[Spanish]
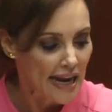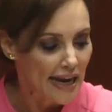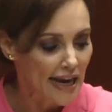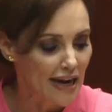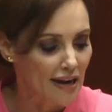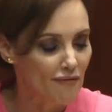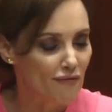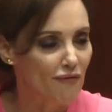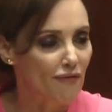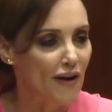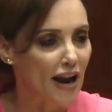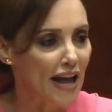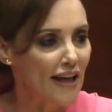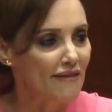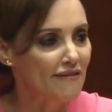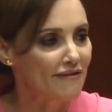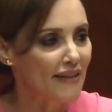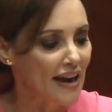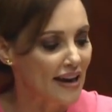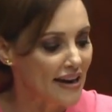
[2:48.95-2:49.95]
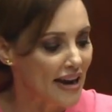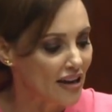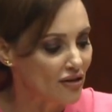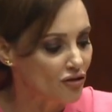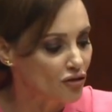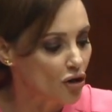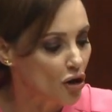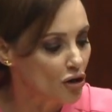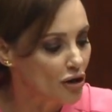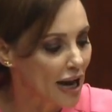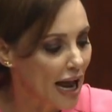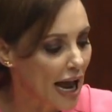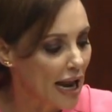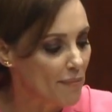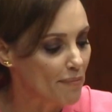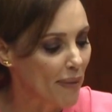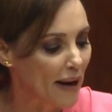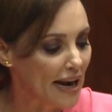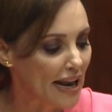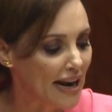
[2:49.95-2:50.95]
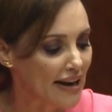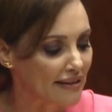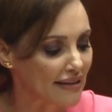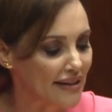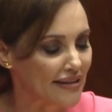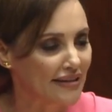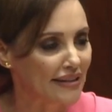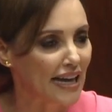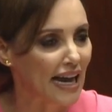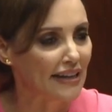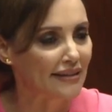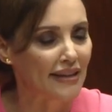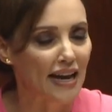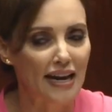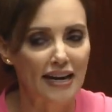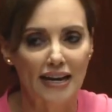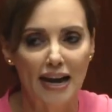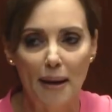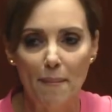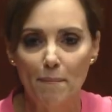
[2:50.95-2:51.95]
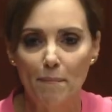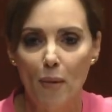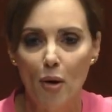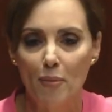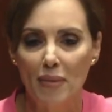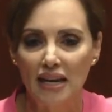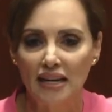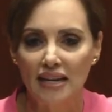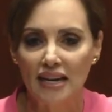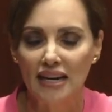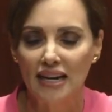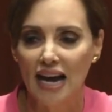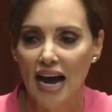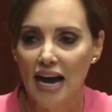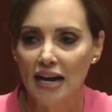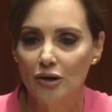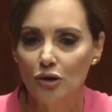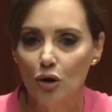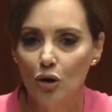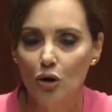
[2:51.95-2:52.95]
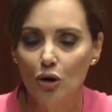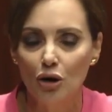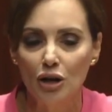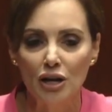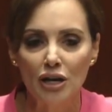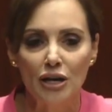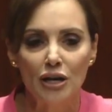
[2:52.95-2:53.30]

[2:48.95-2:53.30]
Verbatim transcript: El Frente Nacional para el Rescate al Campo Mexicano